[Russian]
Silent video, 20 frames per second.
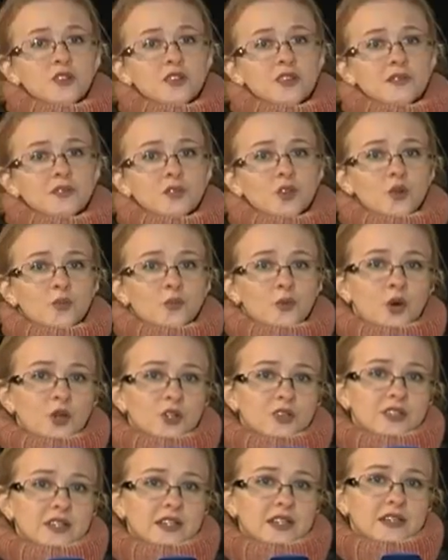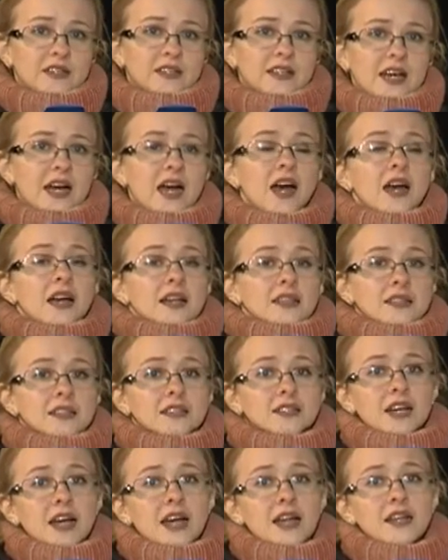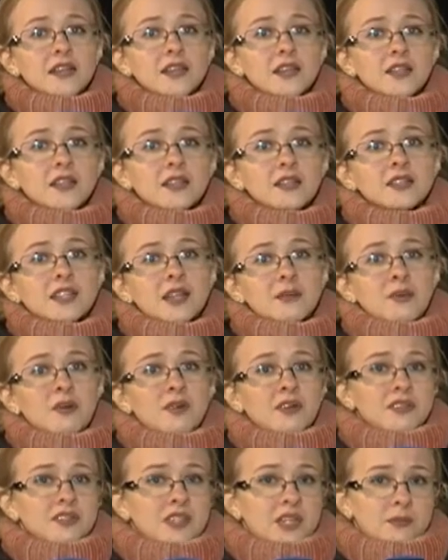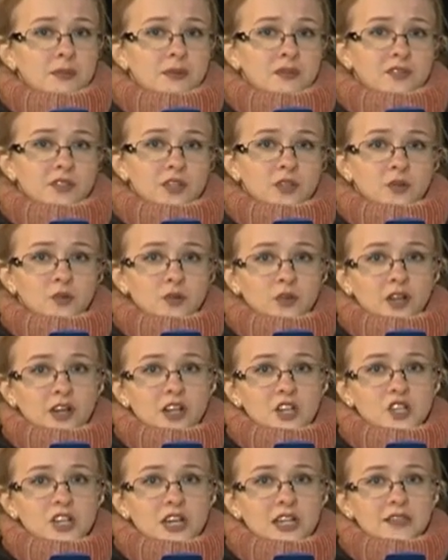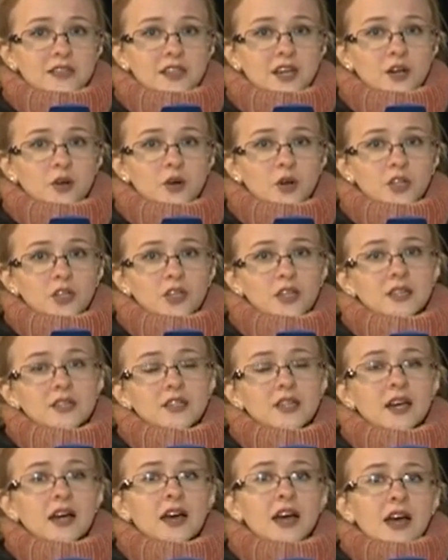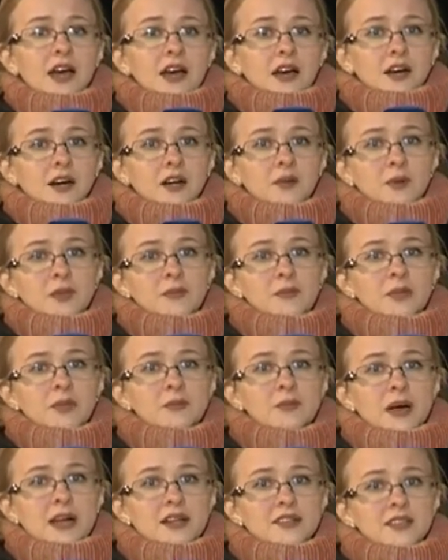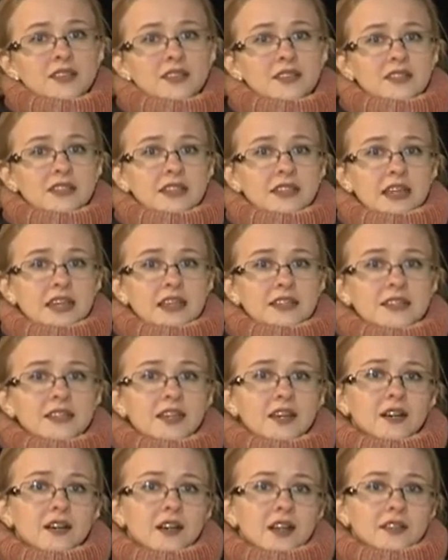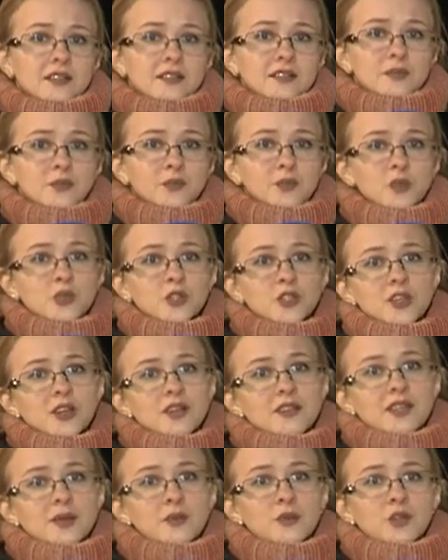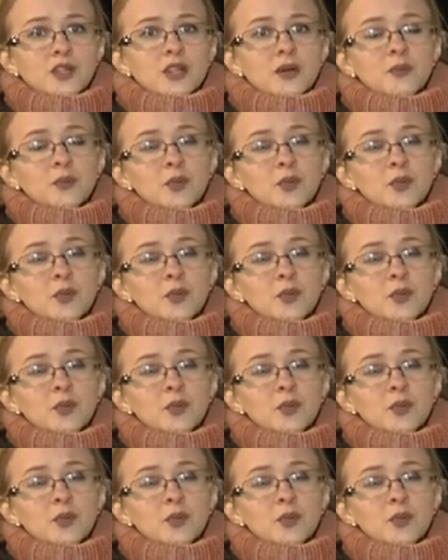Основной упор сделали на центральные и самые востребованные у горожан дороги. Это э, проспект Маркса, Десятилетия, Красный путь, э, Соборная